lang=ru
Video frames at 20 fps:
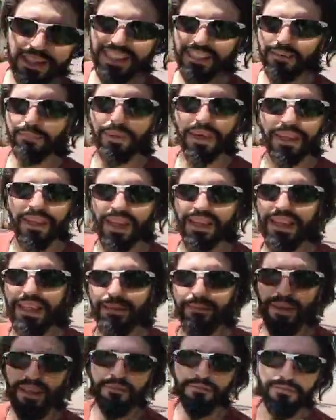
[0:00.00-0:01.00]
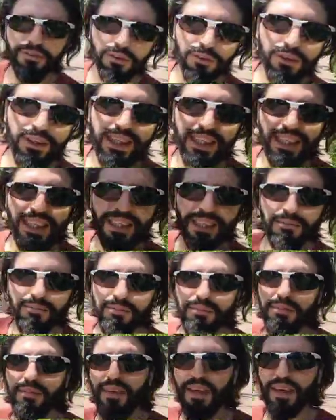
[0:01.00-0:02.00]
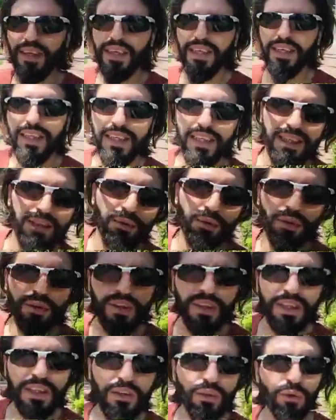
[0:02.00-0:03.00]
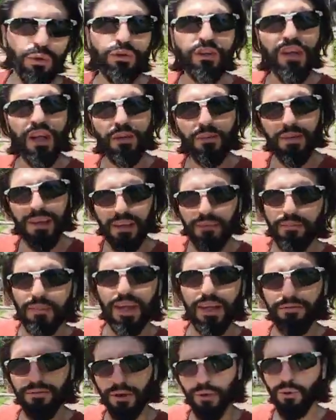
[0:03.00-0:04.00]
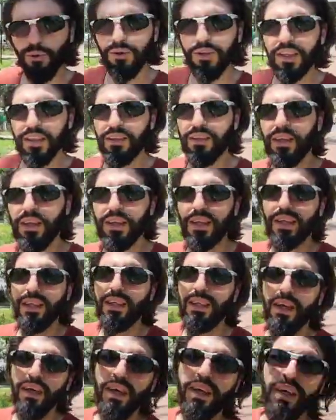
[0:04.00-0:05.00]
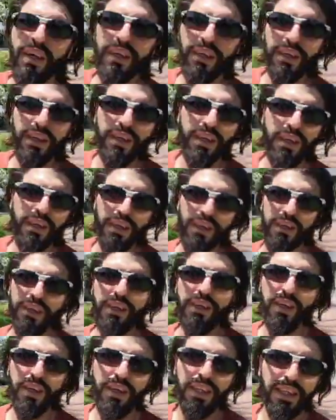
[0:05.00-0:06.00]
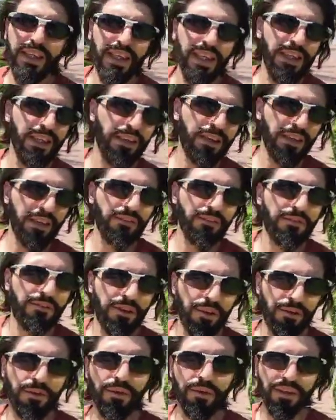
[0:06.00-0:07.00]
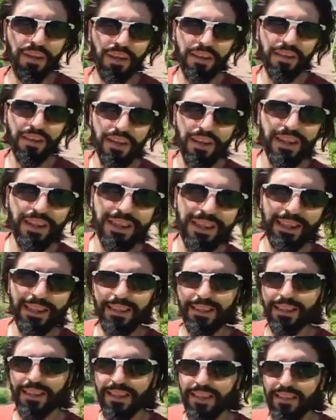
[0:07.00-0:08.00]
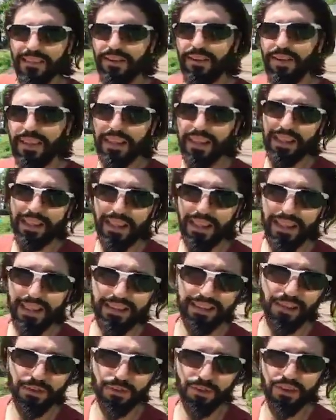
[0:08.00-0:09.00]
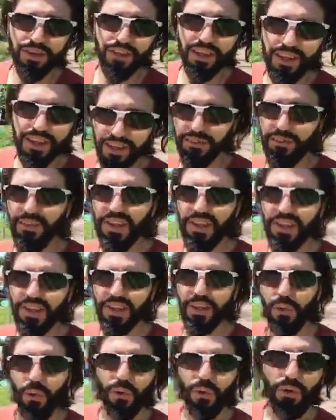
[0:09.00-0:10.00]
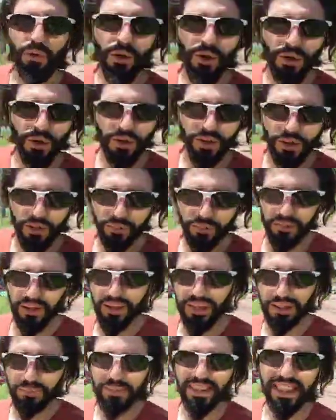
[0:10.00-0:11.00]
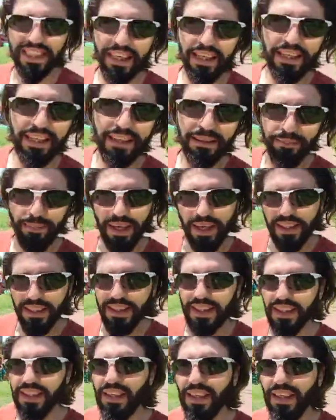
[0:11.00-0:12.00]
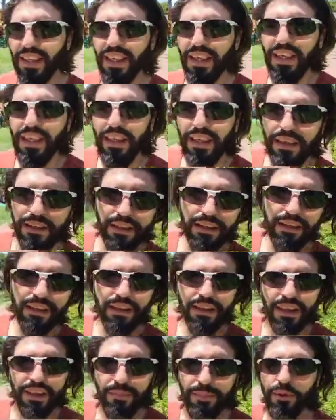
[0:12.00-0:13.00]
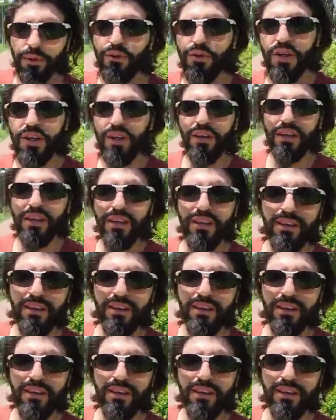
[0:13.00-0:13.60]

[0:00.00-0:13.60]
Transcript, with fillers: совпадало с моим факультетом, так как здесь другие, социал-билимляр факультет есть и э, техник факультет есть. Э, э, я так как закончил экономический, но у меня специальность по IT, э, не получилось